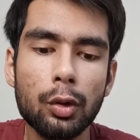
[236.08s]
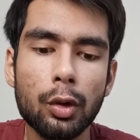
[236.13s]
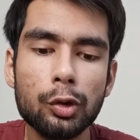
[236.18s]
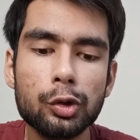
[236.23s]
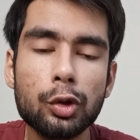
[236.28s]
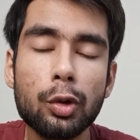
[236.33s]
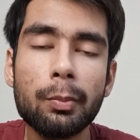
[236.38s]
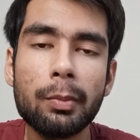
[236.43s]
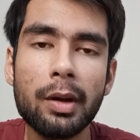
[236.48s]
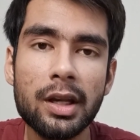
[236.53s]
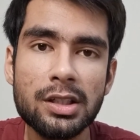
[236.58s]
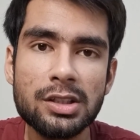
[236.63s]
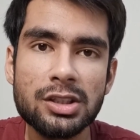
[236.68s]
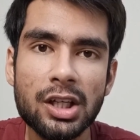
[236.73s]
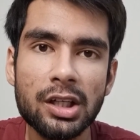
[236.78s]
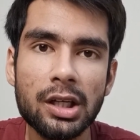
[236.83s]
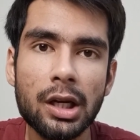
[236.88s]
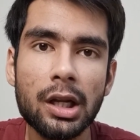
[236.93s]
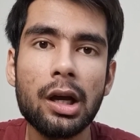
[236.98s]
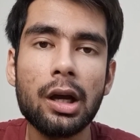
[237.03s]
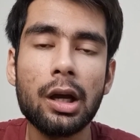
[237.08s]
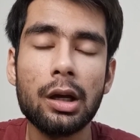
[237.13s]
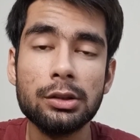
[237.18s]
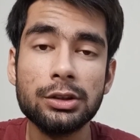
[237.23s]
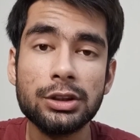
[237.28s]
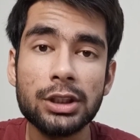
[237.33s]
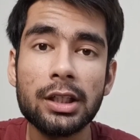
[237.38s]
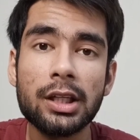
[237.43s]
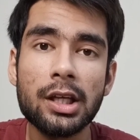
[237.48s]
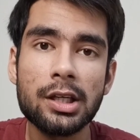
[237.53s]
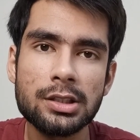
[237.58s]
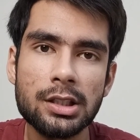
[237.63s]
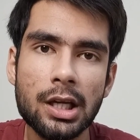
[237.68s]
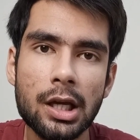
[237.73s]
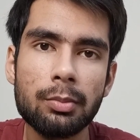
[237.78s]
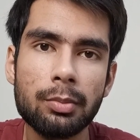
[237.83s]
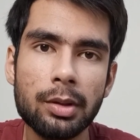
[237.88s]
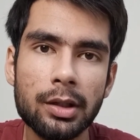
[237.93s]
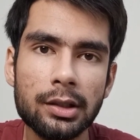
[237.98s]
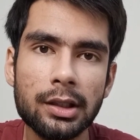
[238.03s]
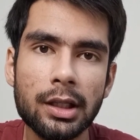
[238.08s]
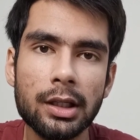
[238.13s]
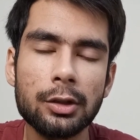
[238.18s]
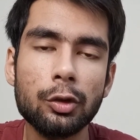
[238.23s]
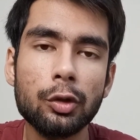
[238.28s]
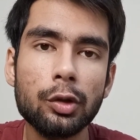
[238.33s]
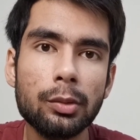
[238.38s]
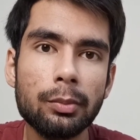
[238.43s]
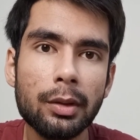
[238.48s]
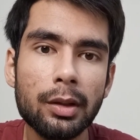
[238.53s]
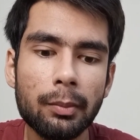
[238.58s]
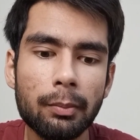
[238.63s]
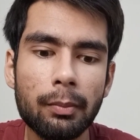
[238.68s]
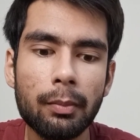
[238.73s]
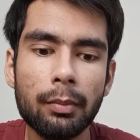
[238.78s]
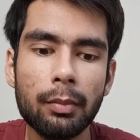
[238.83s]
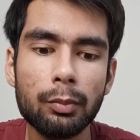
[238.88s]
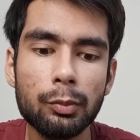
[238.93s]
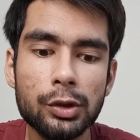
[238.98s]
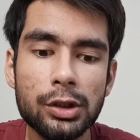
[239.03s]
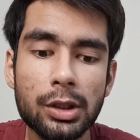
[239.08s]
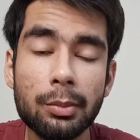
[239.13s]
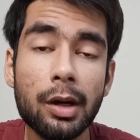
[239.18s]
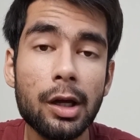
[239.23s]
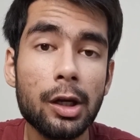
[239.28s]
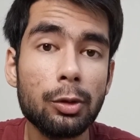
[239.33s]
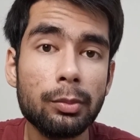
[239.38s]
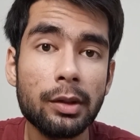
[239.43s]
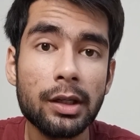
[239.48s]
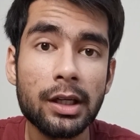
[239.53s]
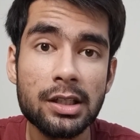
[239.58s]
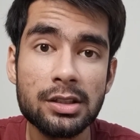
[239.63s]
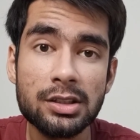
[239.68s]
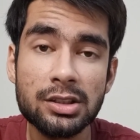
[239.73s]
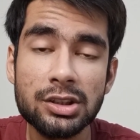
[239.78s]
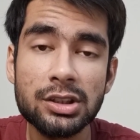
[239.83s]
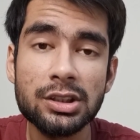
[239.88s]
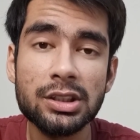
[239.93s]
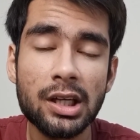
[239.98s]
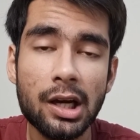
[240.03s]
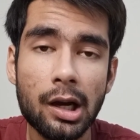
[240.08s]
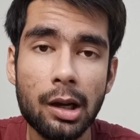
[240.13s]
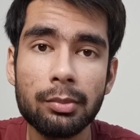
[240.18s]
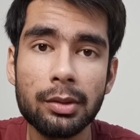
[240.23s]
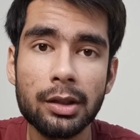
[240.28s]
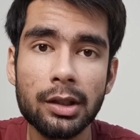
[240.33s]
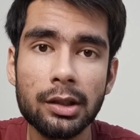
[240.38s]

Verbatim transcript: उसको मैनेज करना ज़्यादा आसान पड़ता है क्योंकि मैं मुझे मालूम है कैसी चीज़ें काम